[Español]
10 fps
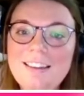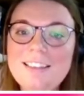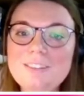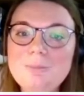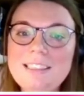
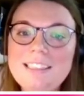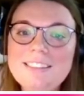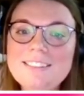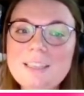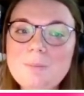Las
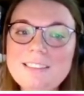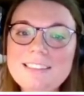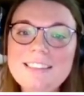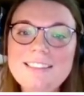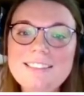pacientes que
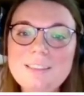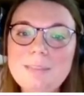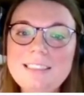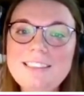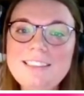presentáis
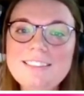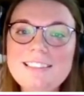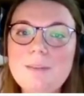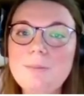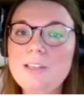hepatitis,
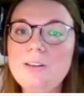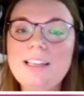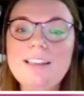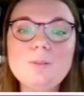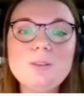la mayoría de